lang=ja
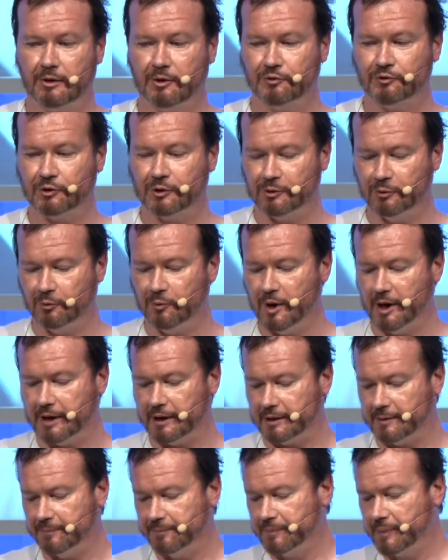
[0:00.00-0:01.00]
これは
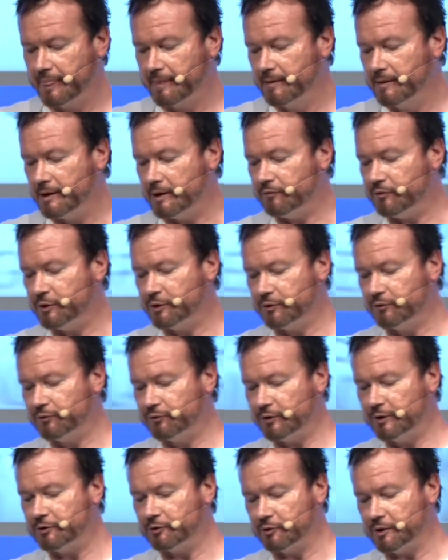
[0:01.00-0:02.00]
エコロジカルな
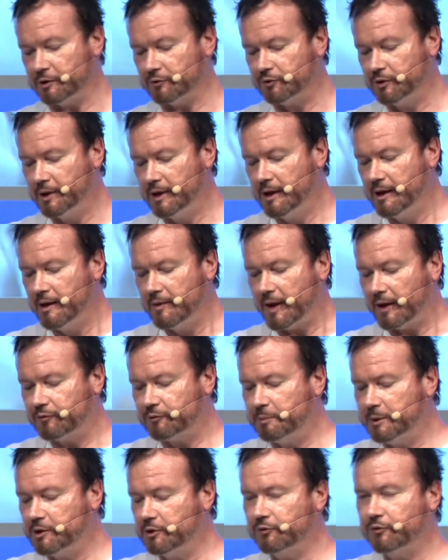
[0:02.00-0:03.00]
形で都市を考
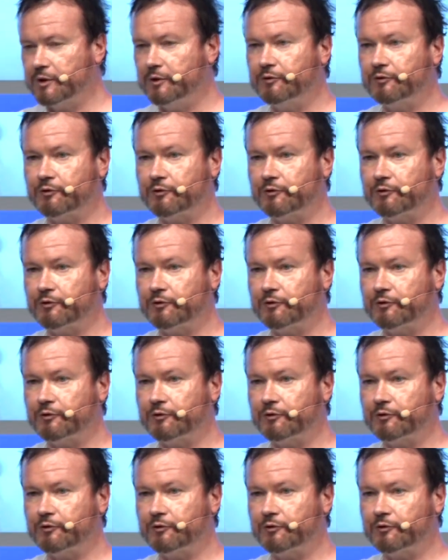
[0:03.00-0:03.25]
えていく